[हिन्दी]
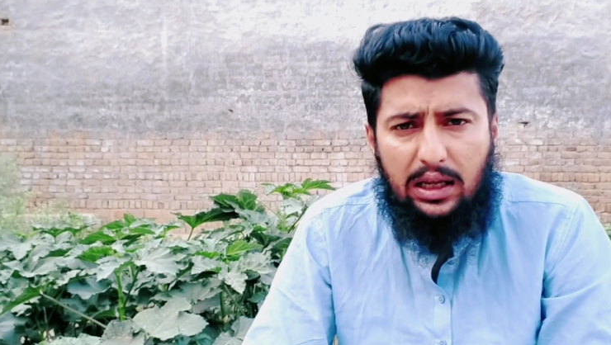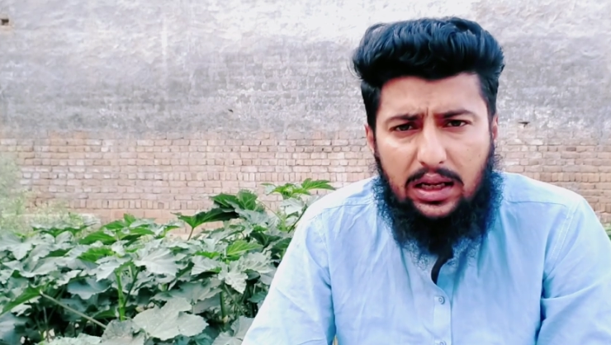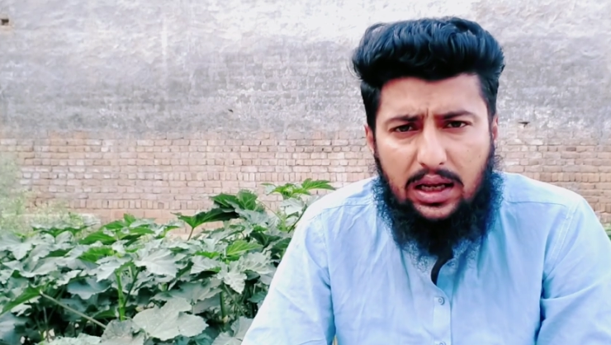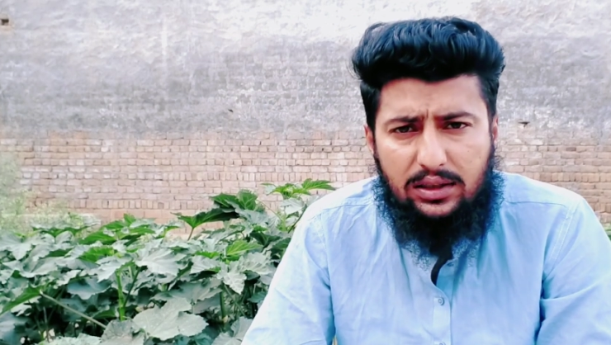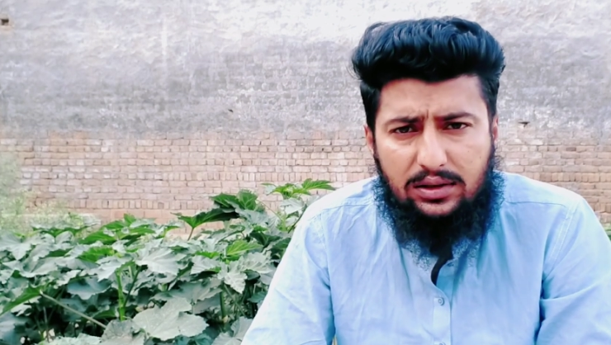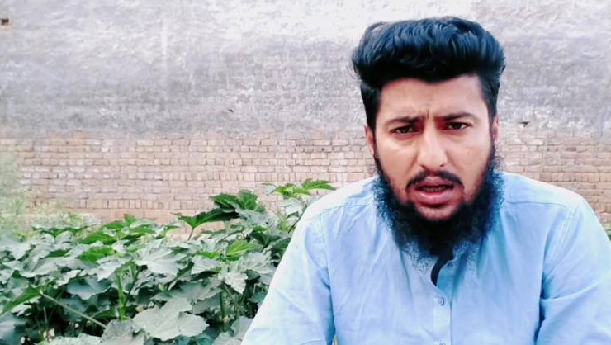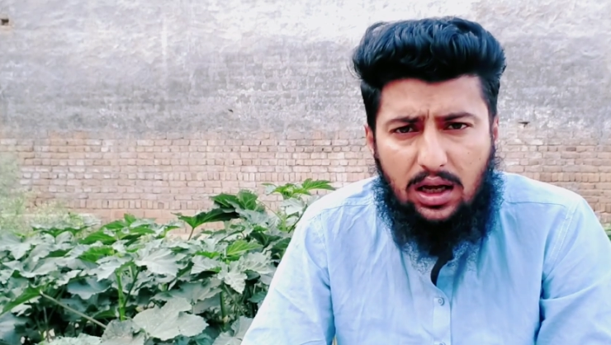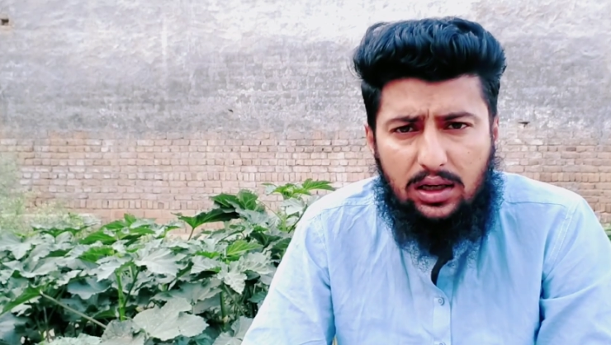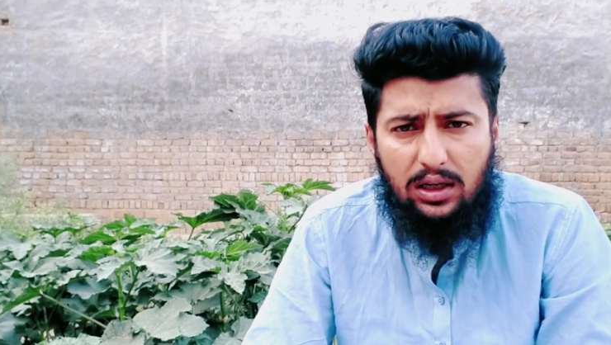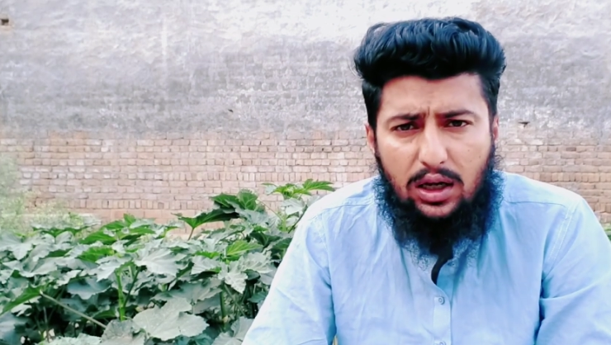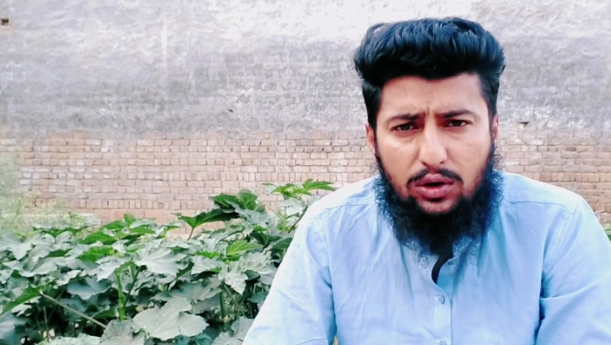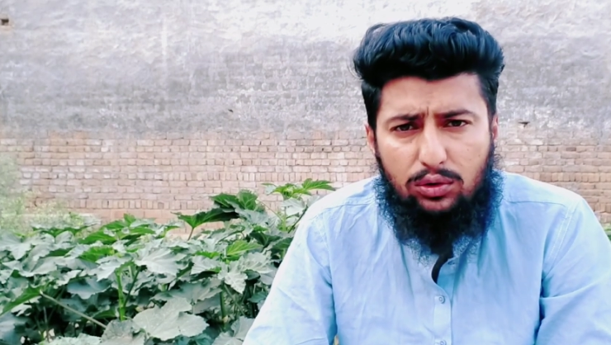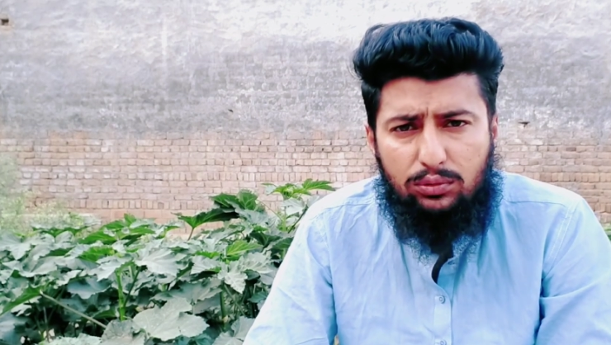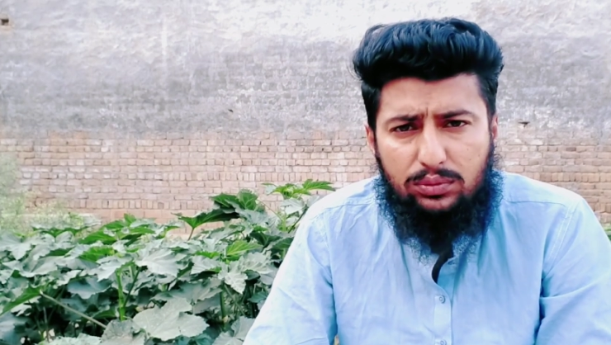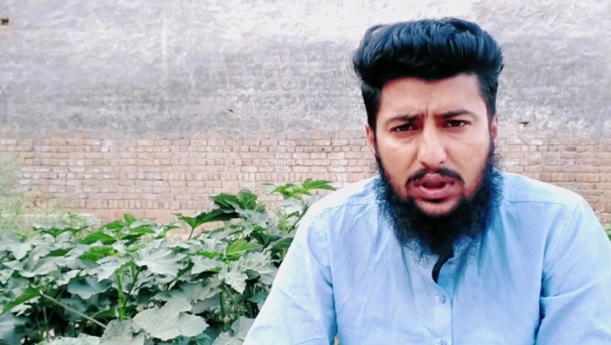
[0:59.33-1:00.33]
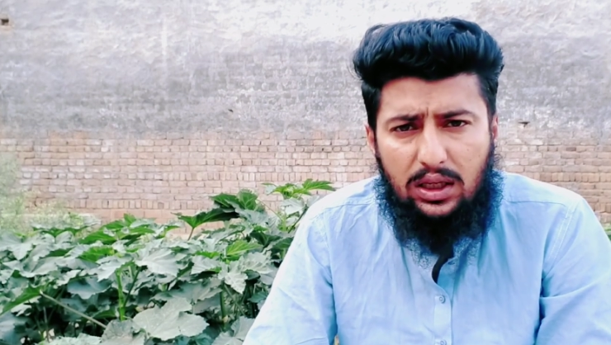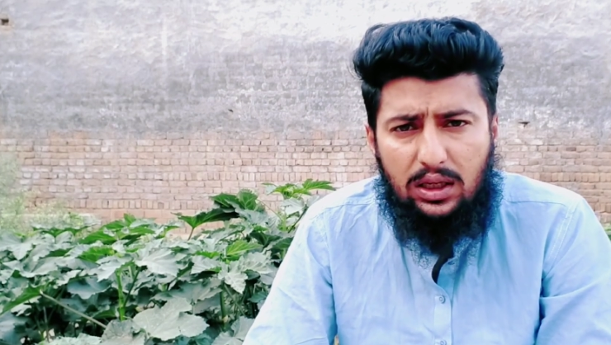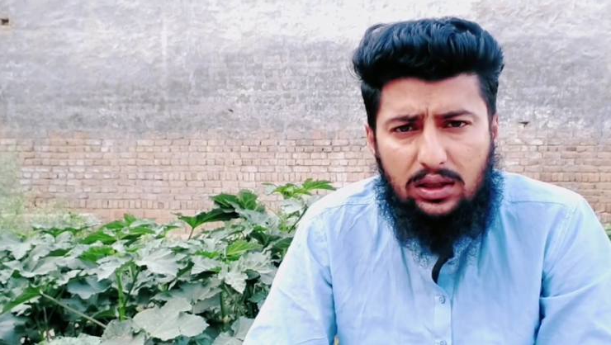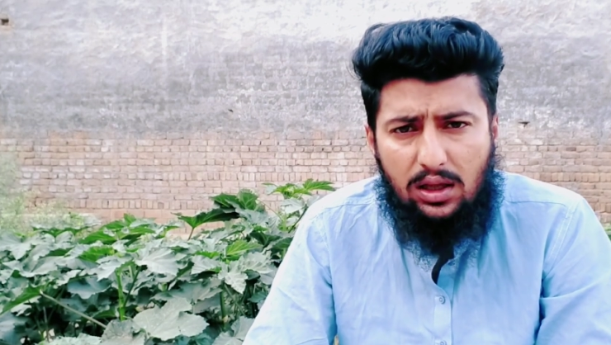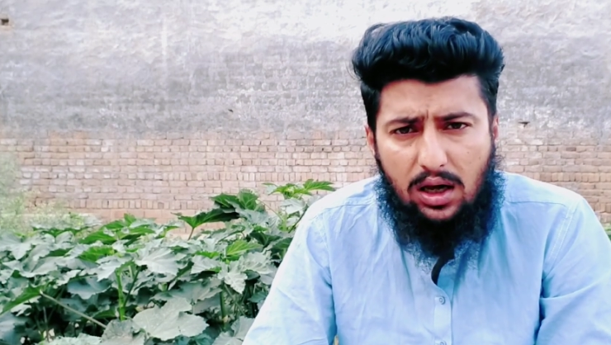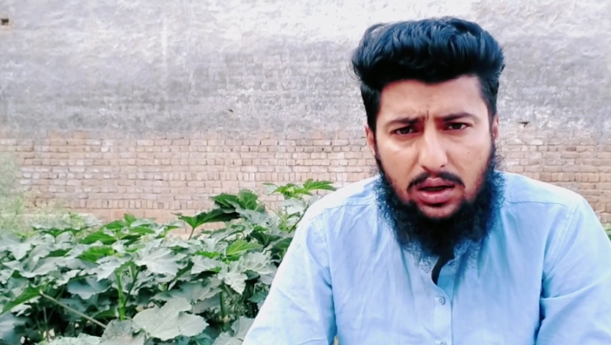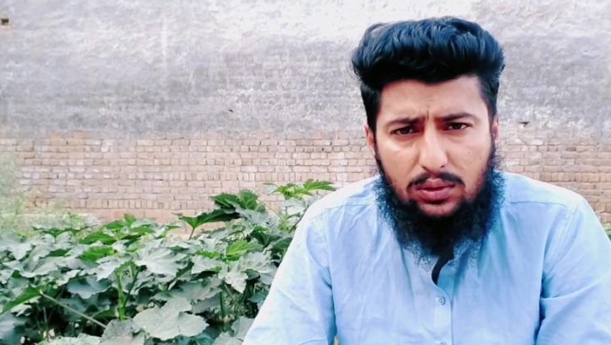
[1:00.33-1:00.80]
रियाज़ ख़ान हकूमती
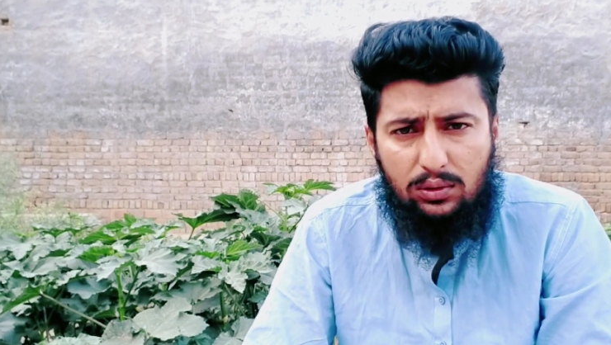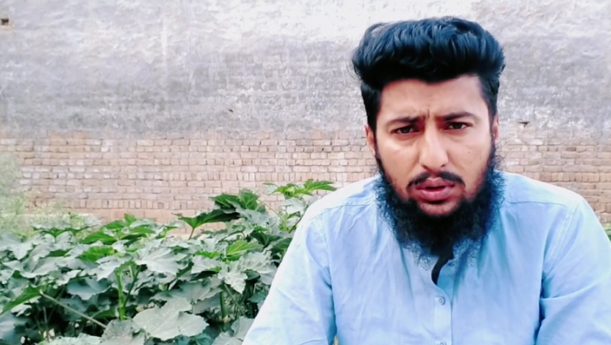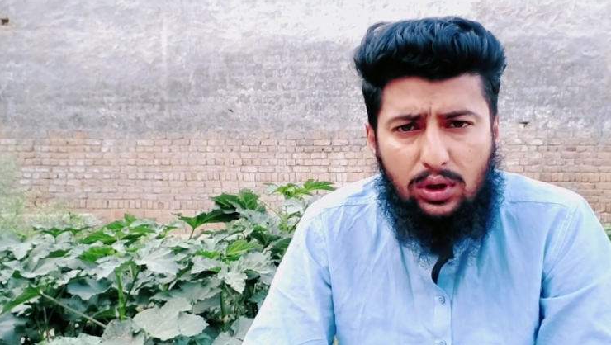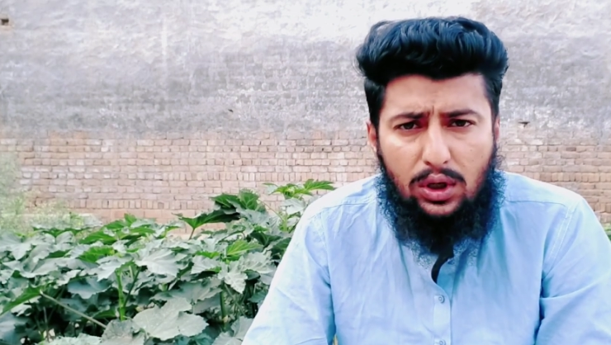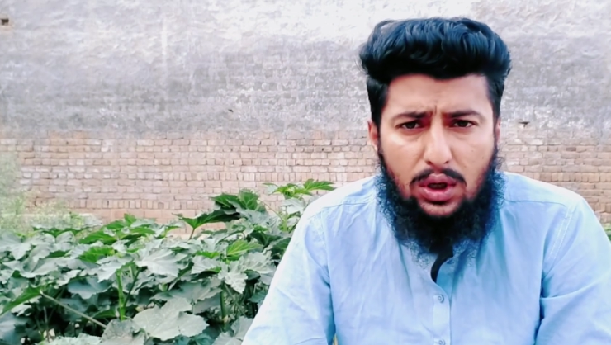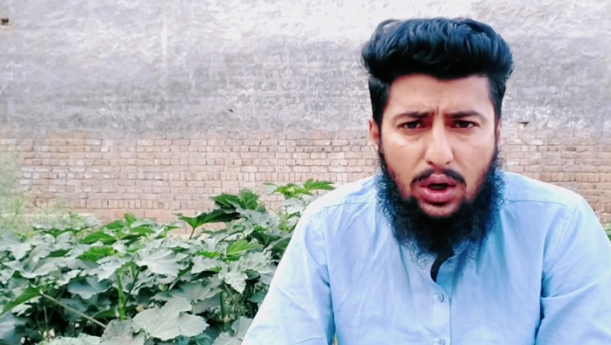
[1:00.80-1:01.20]
इदारों